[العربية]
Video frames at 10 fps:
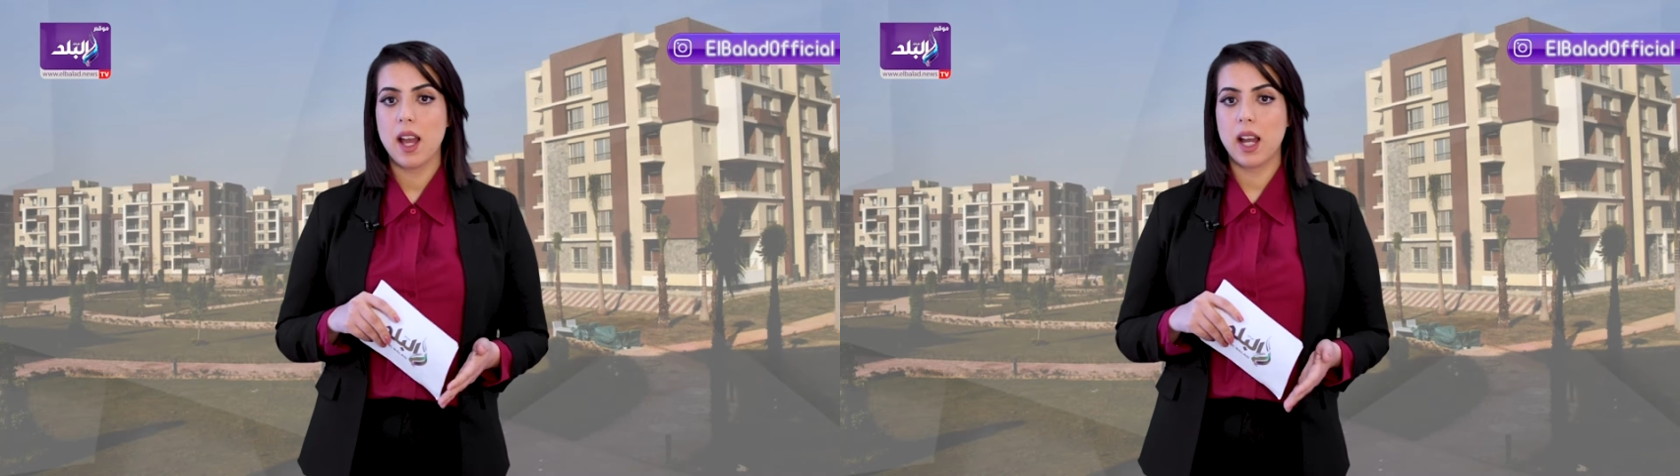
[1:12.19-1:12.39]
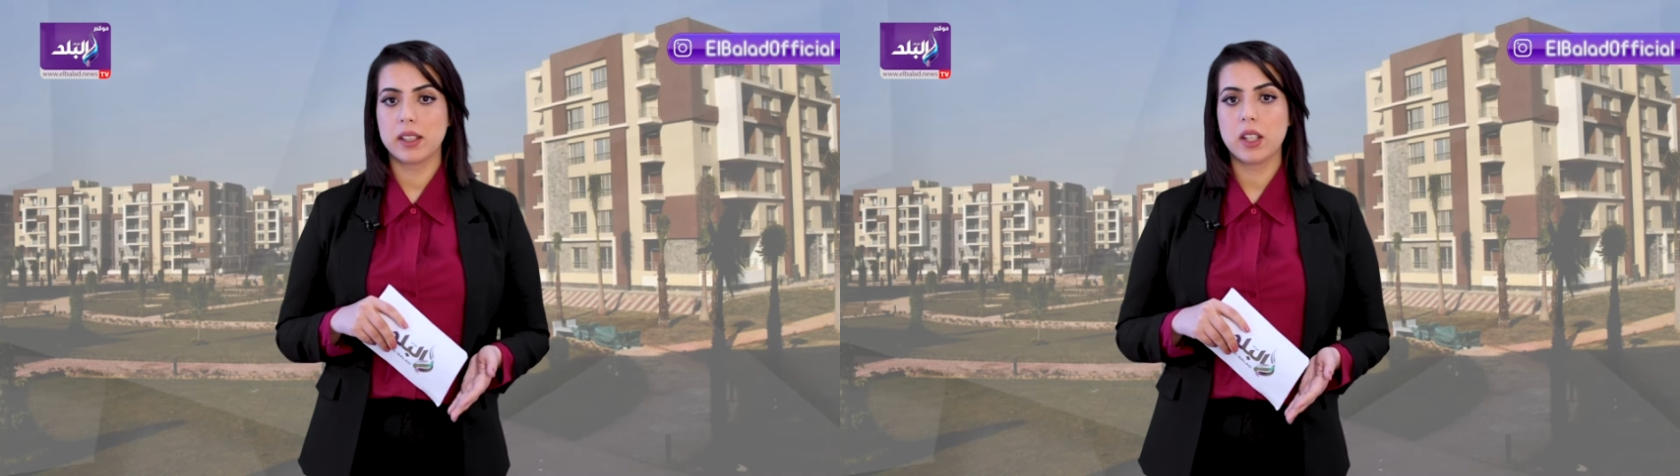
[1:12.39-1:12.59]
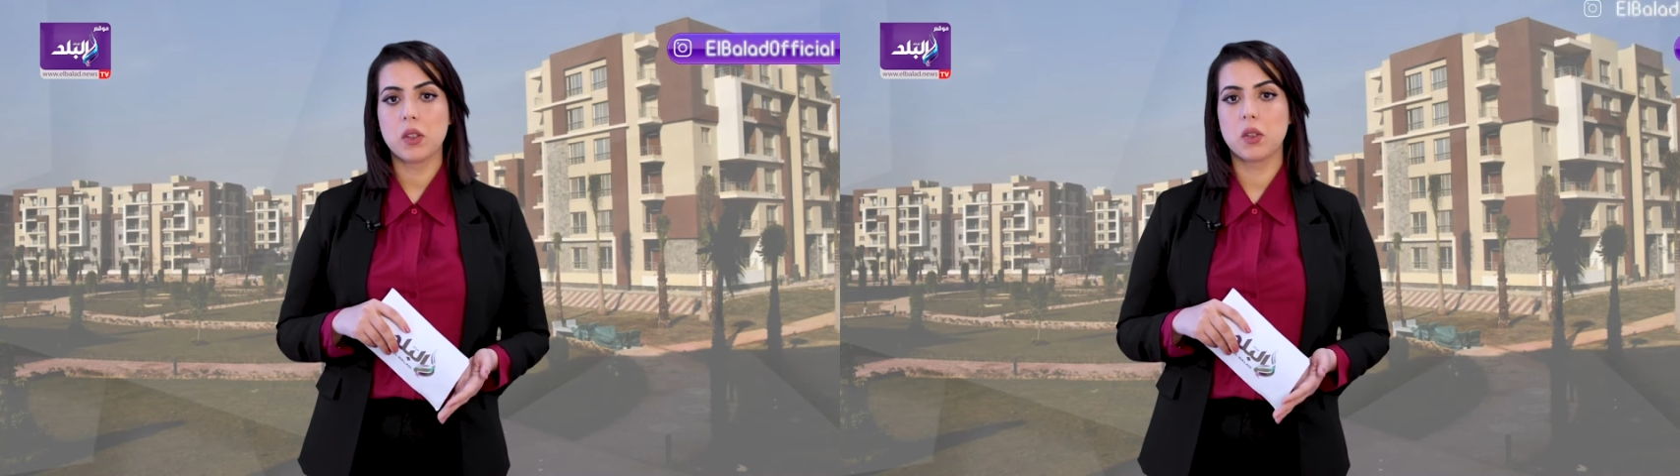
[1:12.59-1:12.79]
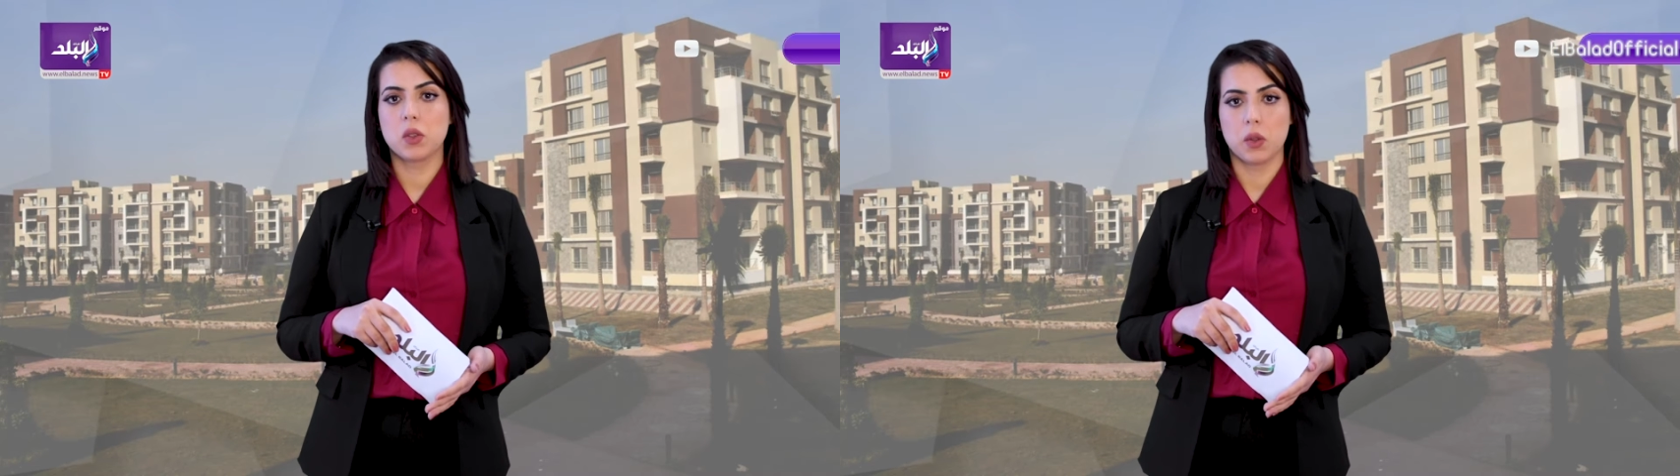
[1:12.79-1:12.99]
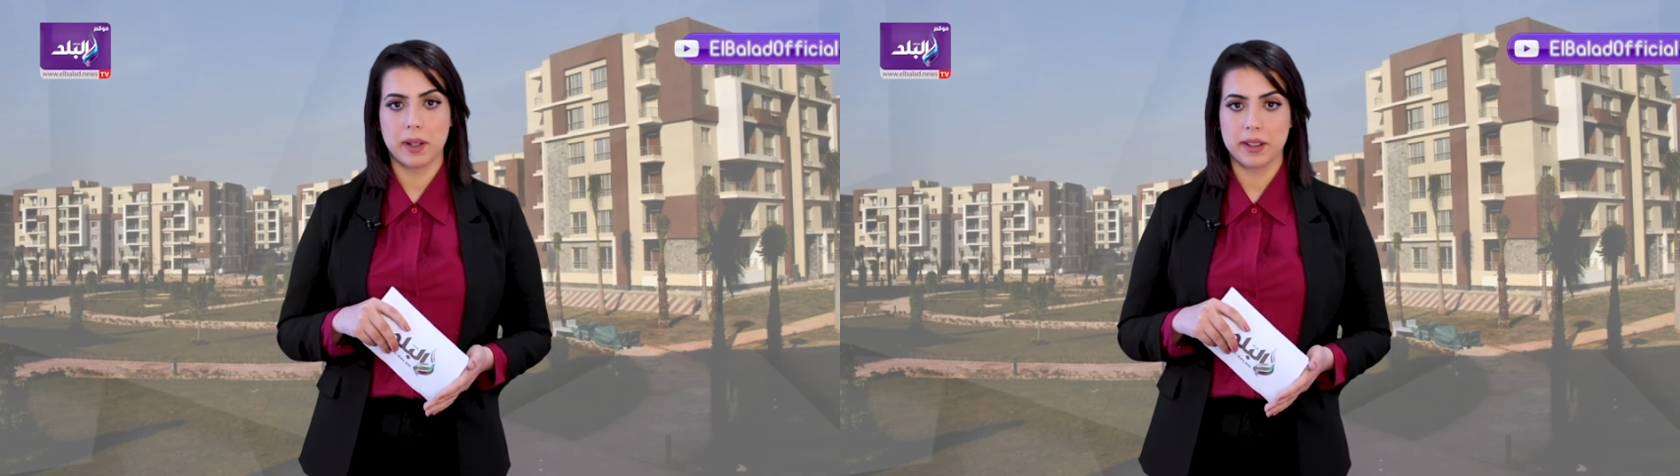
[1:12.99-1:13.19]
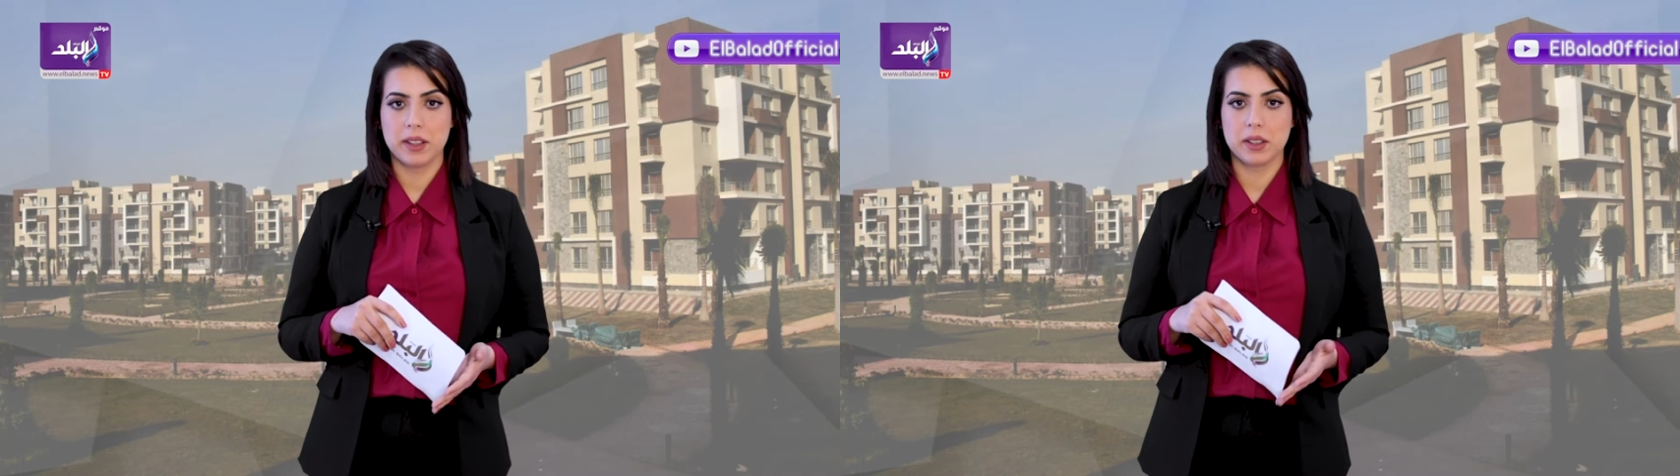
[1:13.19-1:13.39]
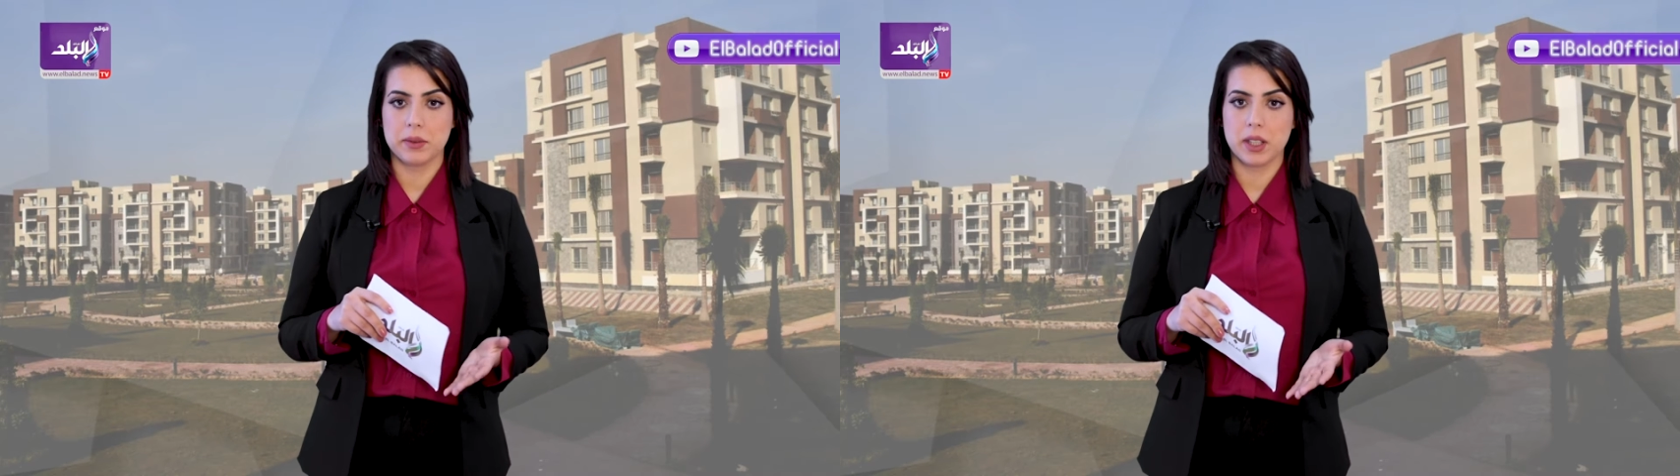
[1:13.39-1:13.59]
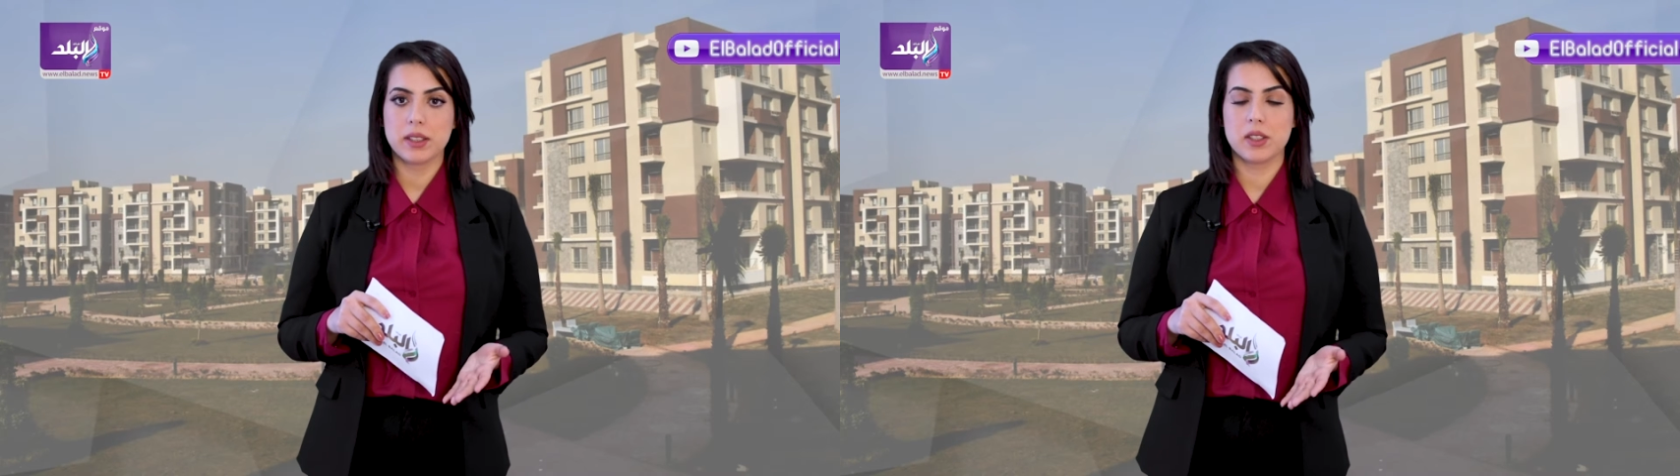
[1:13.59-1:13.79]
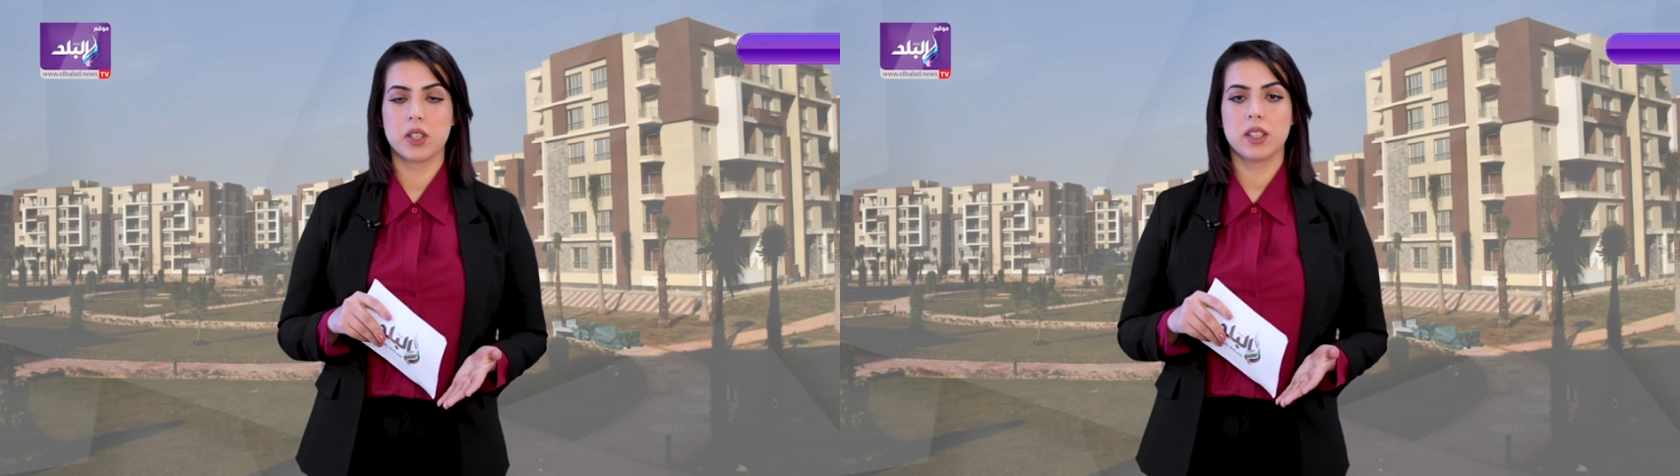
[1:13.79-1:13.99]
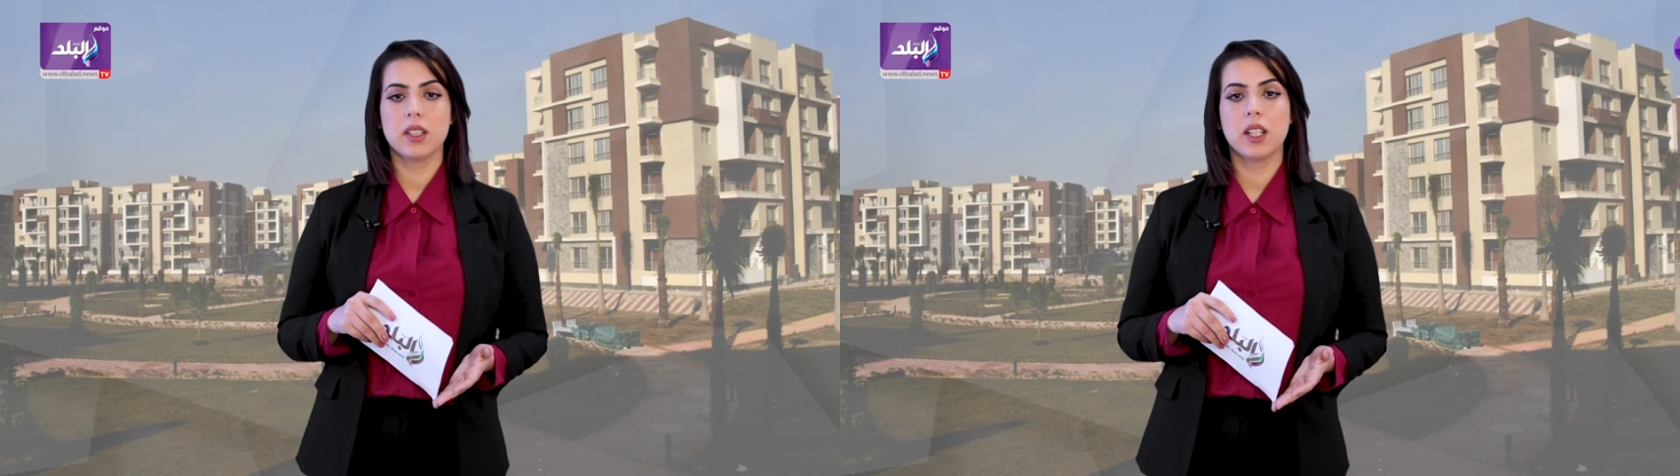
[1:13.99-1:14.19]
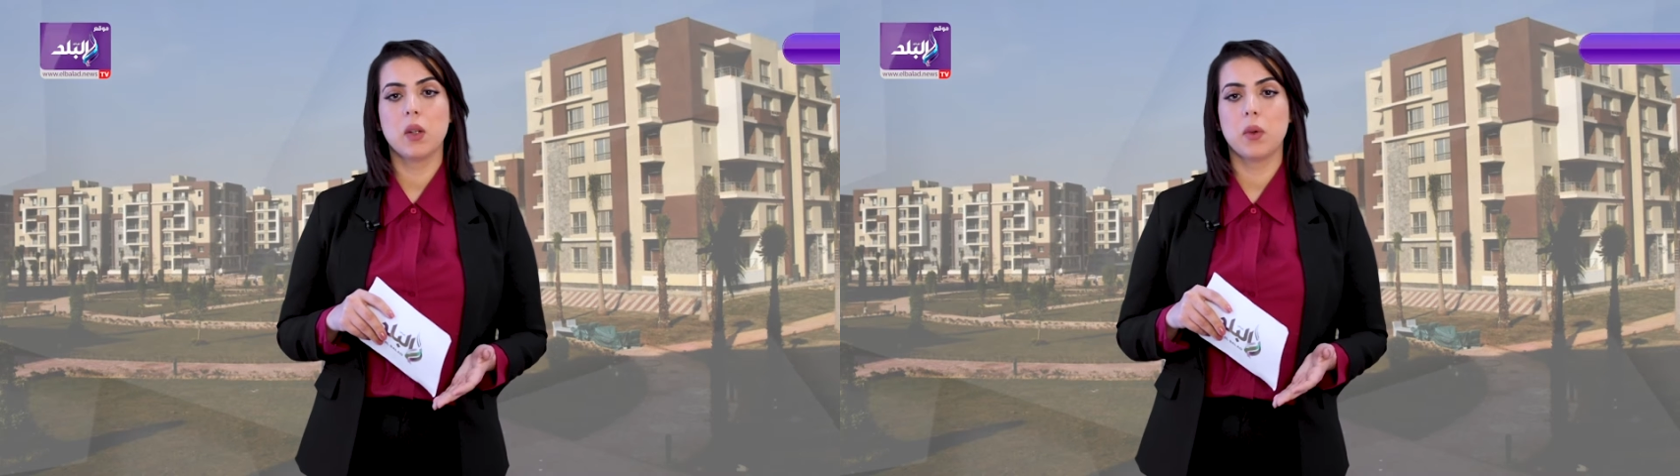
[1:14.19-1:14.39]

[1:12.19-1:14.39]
حدائق أكتوبر دمياط الجديدة